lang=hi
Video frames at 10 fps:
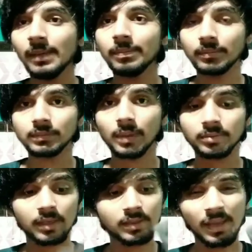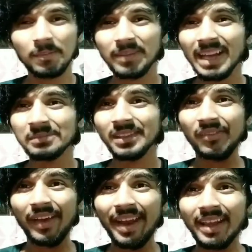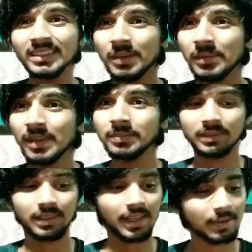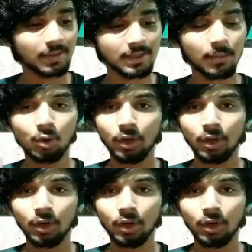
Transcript: तो सबसे चीप सबसे चीप प्राइस में फेयर हैंडसम ये